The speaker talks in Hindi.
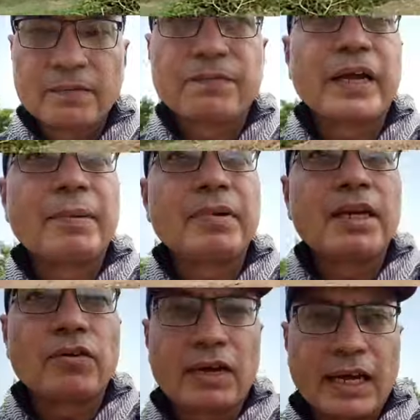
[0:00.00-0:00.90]
फैमिली
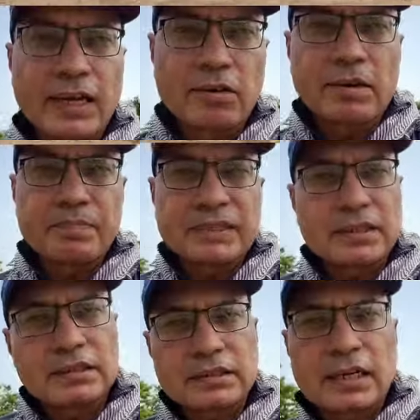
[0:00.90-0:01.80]
को लाएं और बस
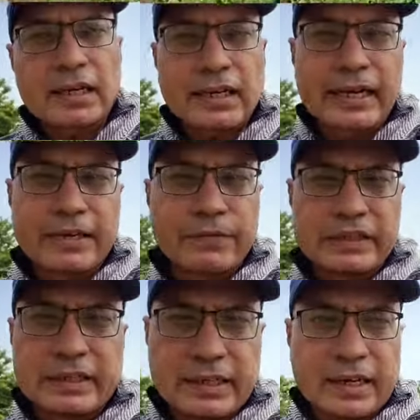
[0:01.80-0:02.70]
इस सड़क का एक
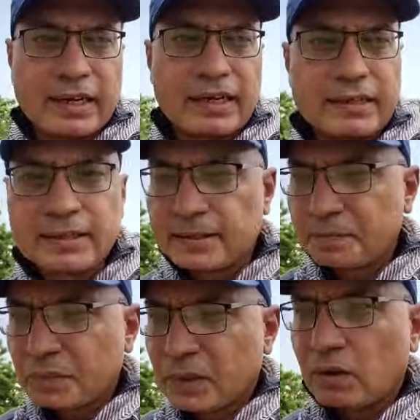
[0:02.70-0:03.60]
विज़िट कर
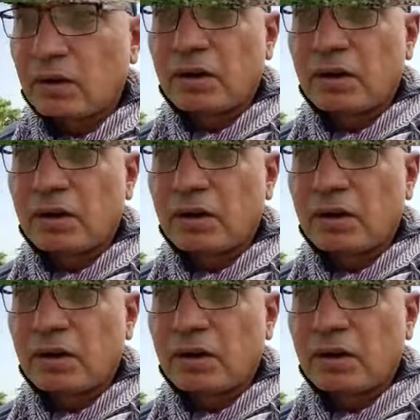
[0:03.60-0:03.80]
लें